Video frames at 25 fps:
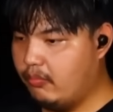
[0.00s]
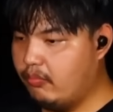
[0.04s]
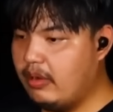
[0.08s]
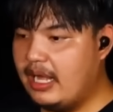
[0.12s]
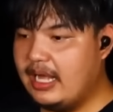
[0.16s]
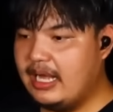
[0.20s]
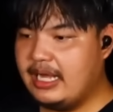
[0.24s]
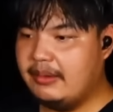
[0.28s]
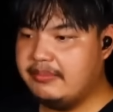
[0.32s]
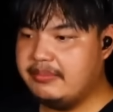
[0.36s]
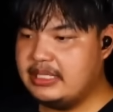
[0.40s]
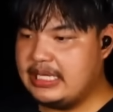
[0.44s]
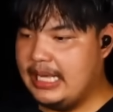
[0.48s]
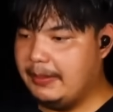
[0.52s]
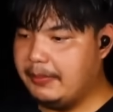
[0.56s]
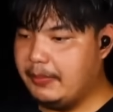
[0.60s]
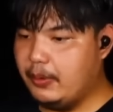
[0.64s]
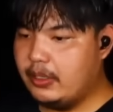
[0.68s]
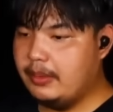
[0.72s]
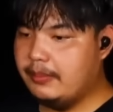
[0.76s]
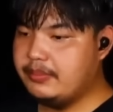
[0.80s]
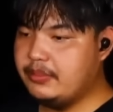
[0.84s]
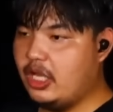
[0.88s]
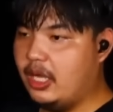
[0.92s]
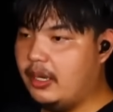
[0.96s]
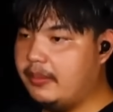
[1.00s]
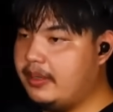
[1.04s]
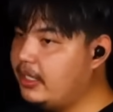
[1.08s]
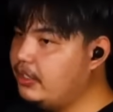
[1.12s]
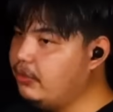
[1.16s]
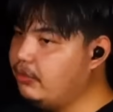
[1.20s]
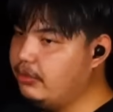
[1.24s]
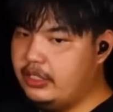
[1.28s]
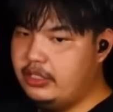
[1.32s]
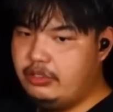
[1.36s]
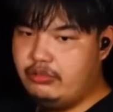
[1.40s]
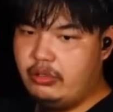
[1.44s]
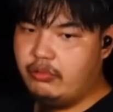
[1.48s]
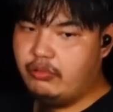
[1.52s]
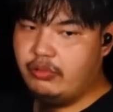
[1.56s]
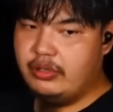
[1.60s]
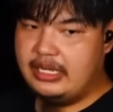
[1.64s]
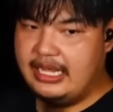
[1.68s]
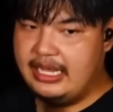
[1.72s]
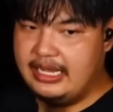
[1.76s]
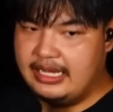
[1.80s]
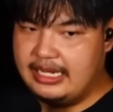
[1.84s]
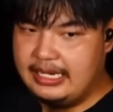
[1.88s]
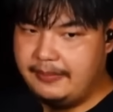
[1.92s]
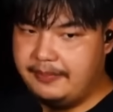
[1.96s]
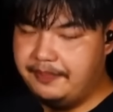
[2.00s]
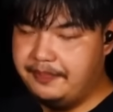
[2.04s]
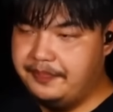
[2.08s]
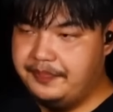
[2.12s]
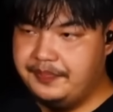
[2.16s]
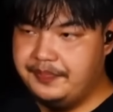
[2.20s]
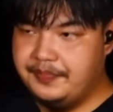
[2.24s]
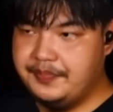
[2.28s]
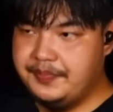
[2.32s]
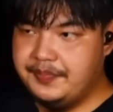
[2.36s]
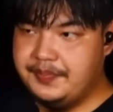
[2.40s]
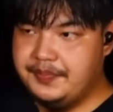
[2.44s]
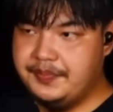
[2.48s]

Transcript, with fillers: ผมว่าคำถามของคำตอบคืออยู่ที่ตัวคุณเองครับ